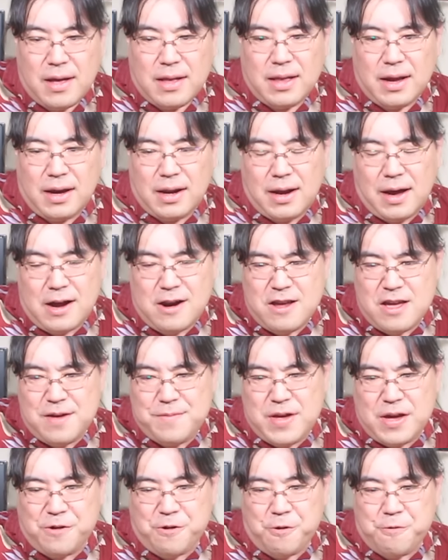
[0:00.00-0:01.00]
だからある意
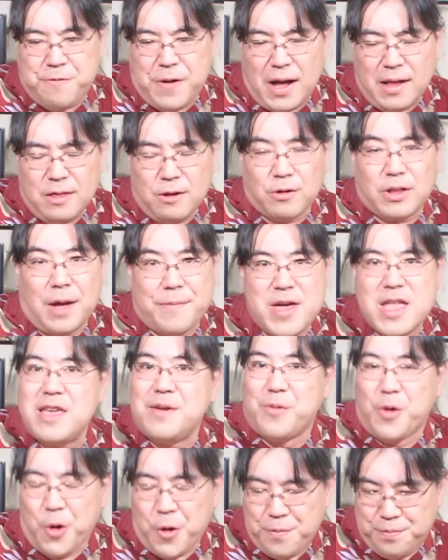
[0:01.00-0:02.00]
味こうファンのため
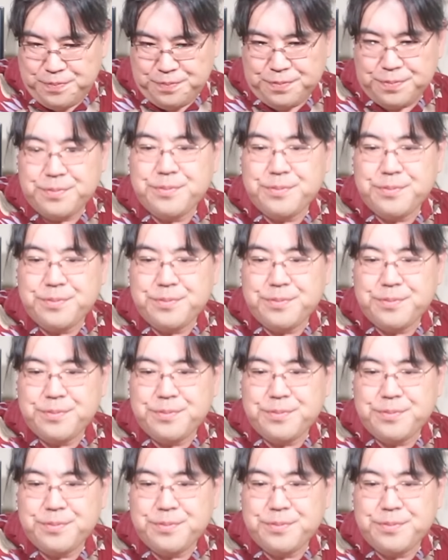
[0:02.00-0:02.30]
にも、